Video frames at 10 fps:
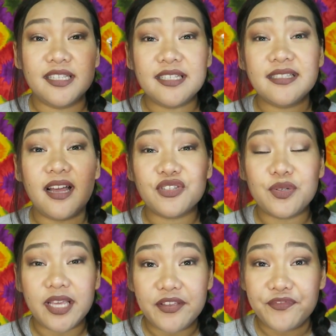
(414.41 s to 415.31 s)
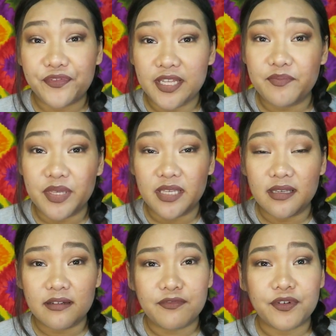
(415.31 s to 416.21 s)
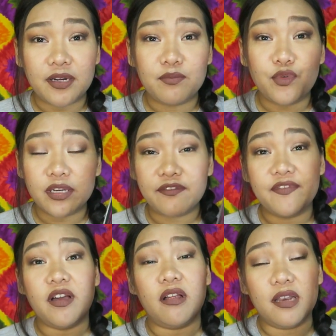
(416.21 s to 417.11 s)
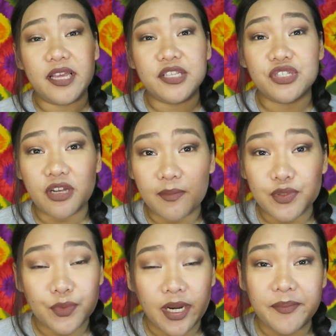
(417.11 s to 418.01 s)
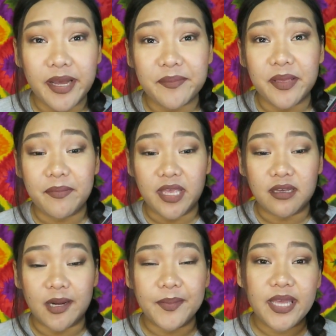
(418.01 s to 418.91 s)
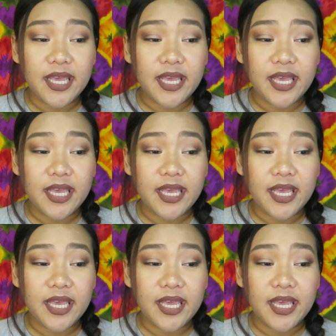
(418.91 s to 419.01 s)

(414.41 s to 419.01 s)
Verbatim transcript: This is actually a freebie from one of the online shops where I buy my makeup.